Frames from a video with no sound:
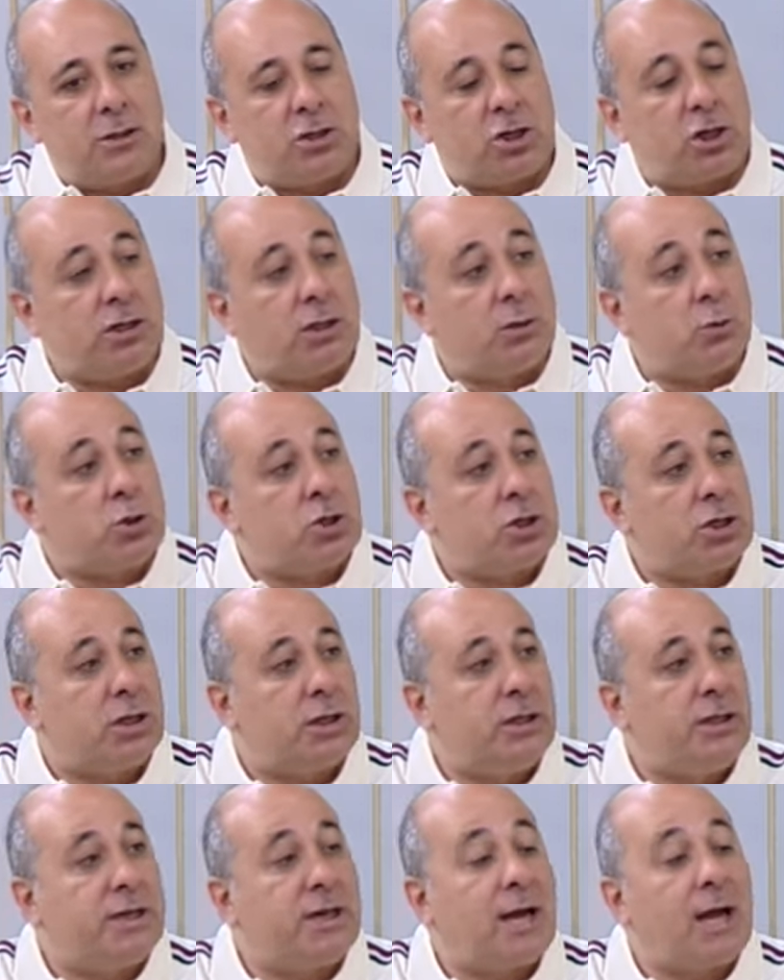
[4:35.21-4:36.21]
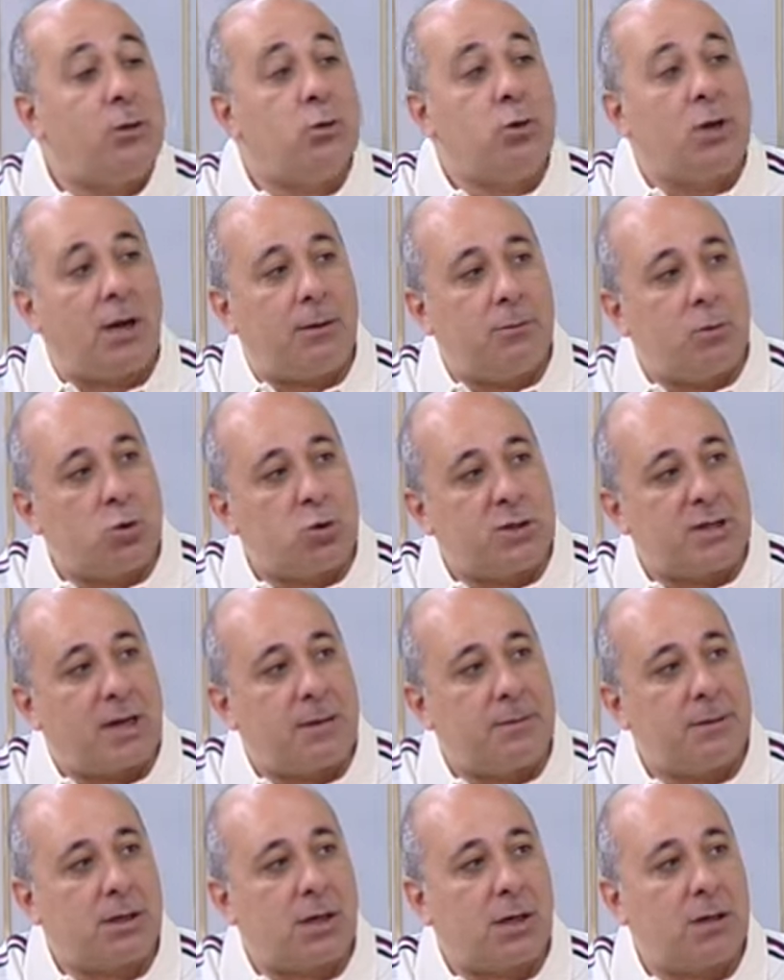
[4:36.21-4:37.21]
شد الوجه اللي كانوا يعملوه
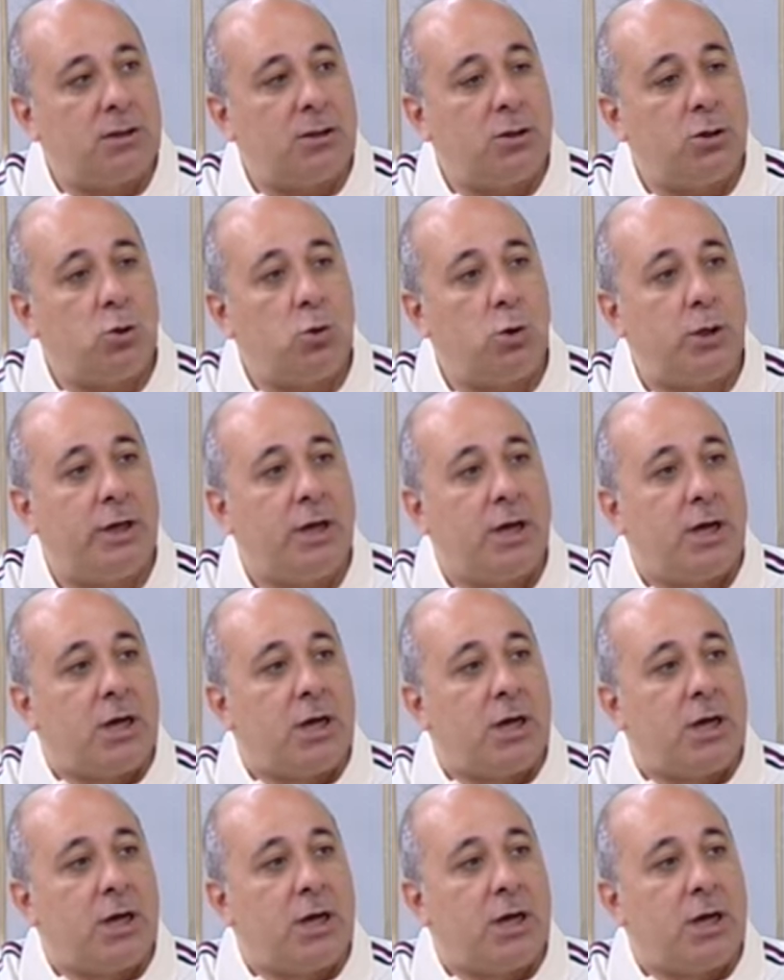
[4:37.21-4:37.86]
سابقا اللي هو